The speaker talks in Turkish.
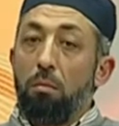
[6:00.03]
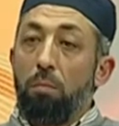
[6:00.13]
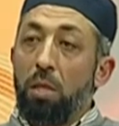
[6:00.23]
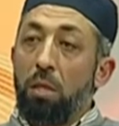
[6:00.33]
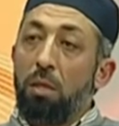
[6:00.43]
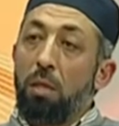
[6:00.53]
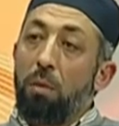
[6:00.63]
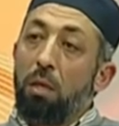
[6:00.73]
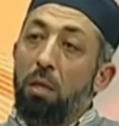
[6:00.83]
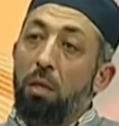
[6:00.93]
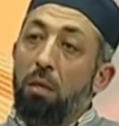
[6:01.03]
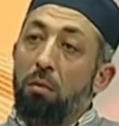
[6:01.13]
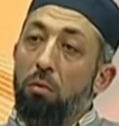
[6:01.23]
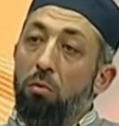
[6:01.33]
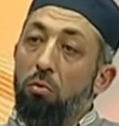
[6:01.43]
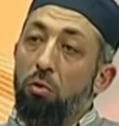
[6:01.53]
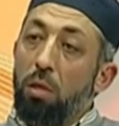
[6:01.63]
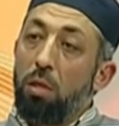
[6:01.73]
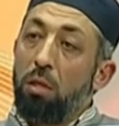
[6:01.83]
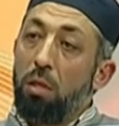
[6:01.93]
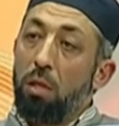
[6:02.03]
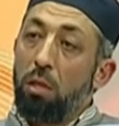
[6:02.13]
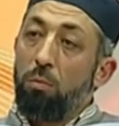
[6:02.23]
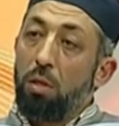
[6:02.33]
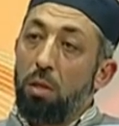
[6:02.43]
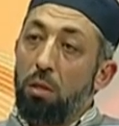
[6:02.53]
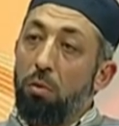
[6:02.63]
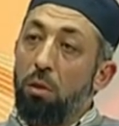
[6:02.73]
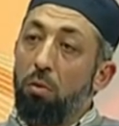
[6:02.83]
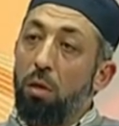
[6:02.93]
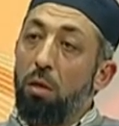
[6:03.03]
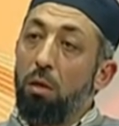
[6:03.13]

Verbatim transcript: Pazartesi sabah tekrar gündüz vardiyasına geç, geçtiğimizden dolayı